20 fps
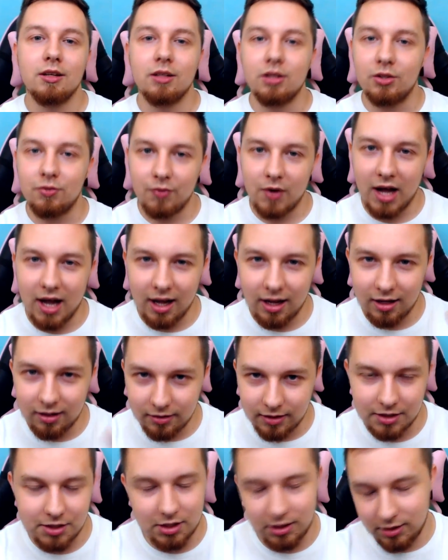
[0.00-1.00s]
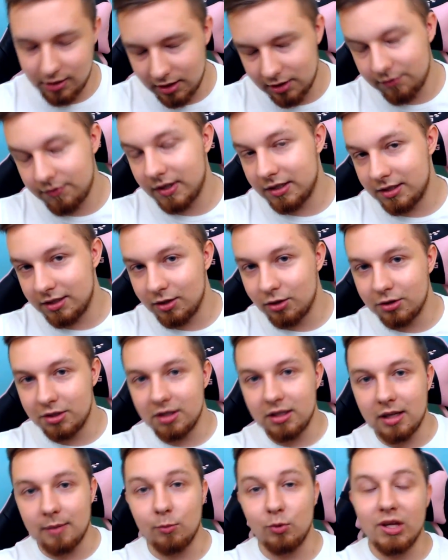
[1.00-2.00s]
Dwa, znaczy nie dwa
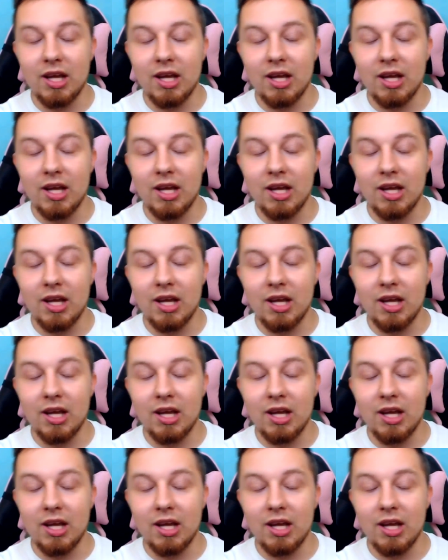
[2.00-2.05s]
tygodnie temu.